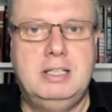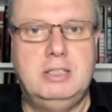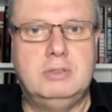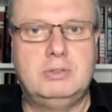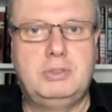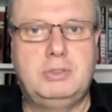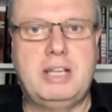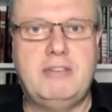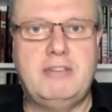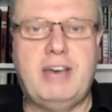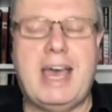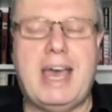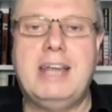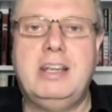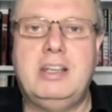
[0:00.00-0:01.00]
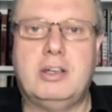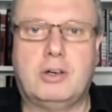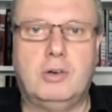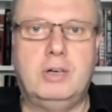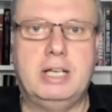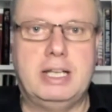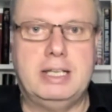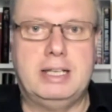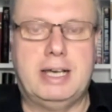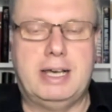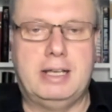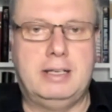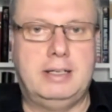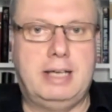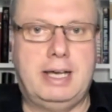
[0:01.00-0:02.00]
und zu den Veränderungen in der
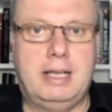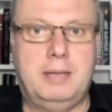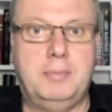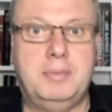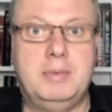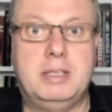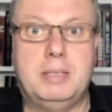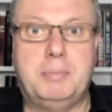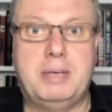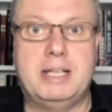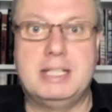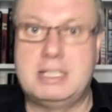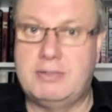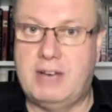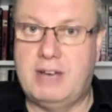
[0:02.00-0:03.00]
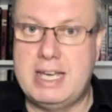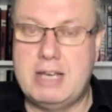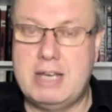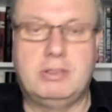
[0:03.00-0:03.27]
LMP2